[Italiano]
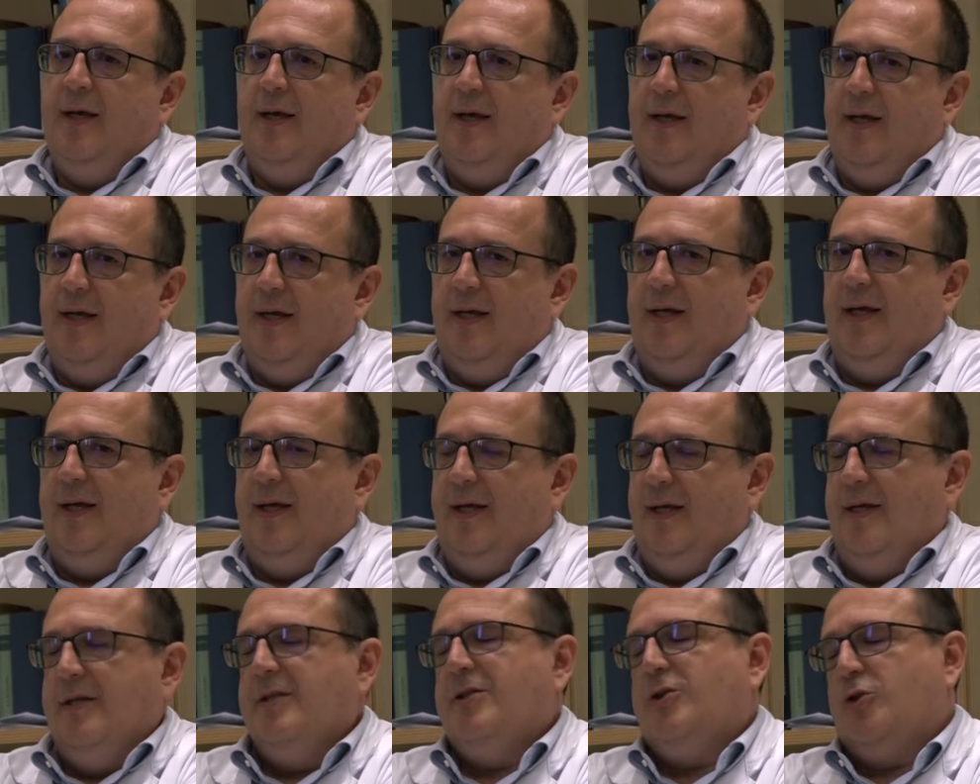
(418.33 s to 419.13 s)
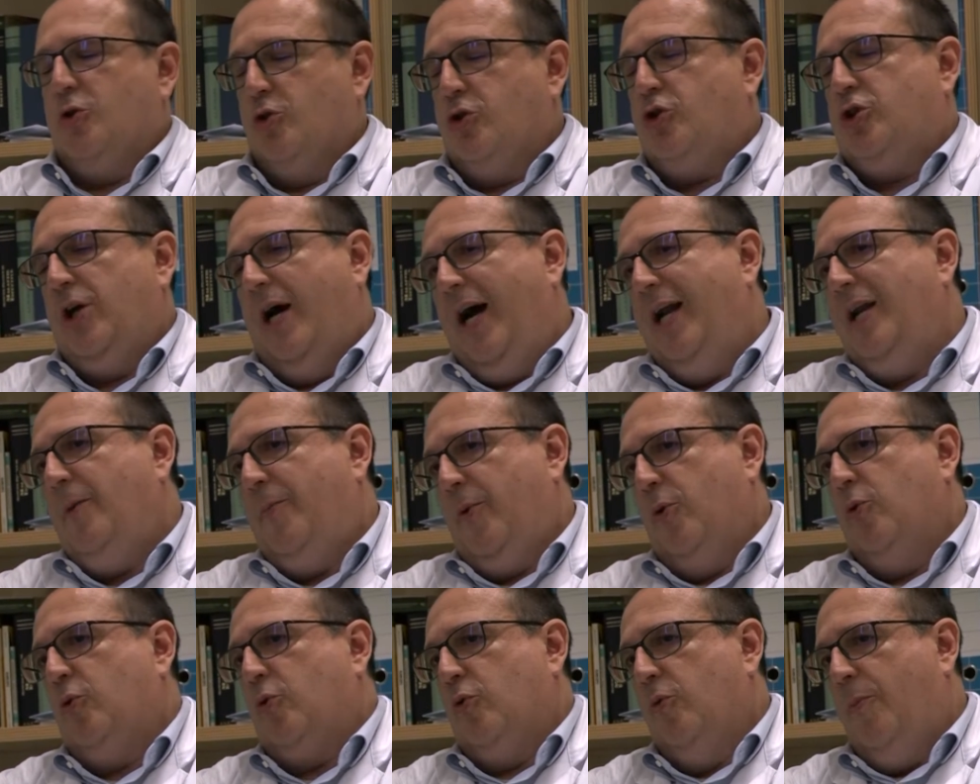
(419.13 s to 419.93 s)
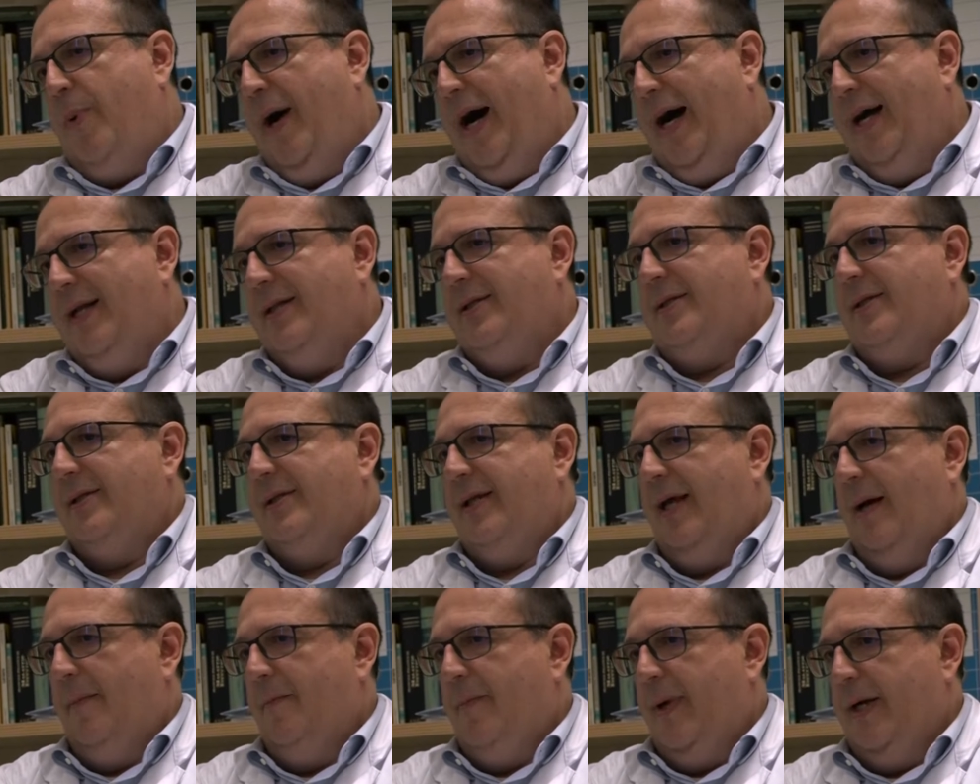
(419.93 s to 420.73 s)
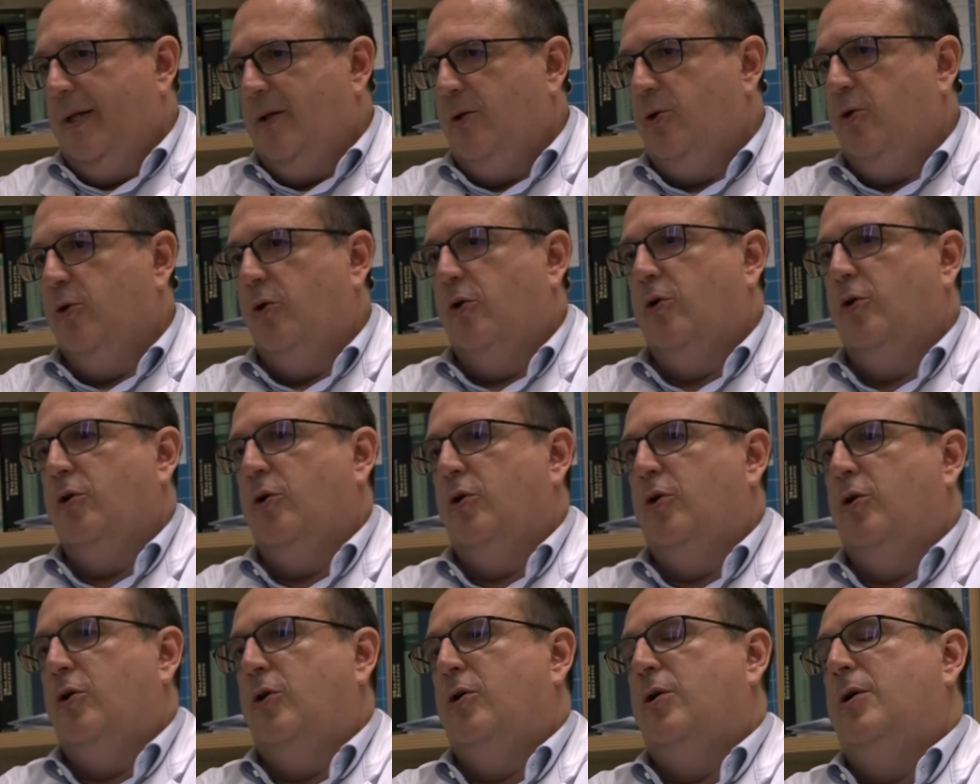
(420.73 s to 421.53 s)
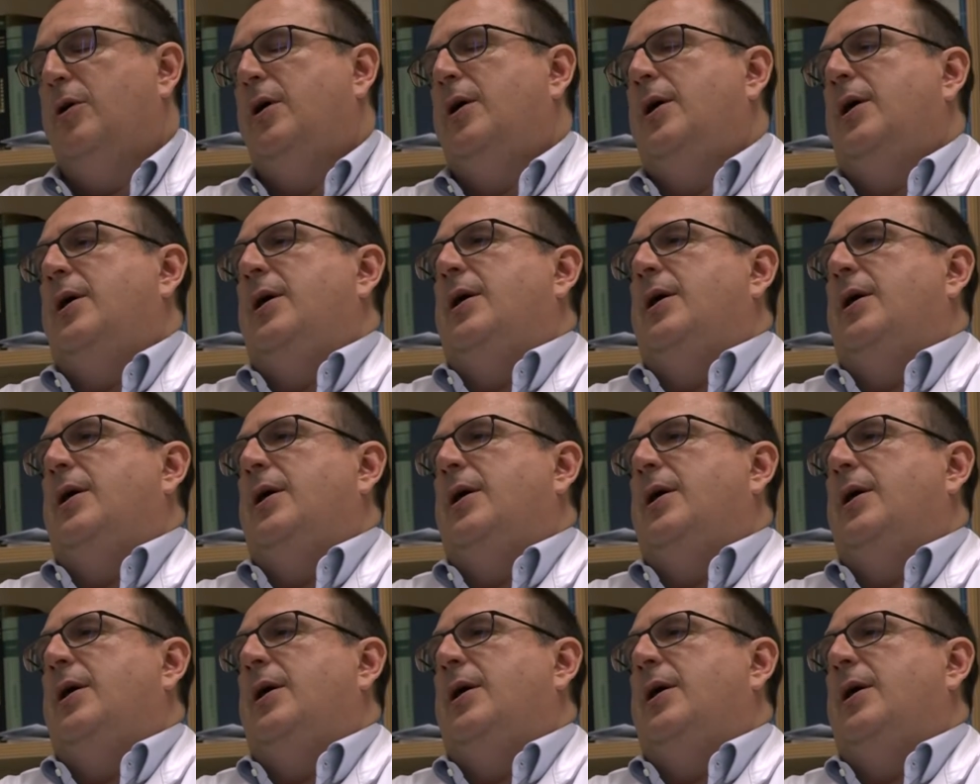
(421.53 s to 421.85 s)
eh, sociali preoccupanti, di abbandono,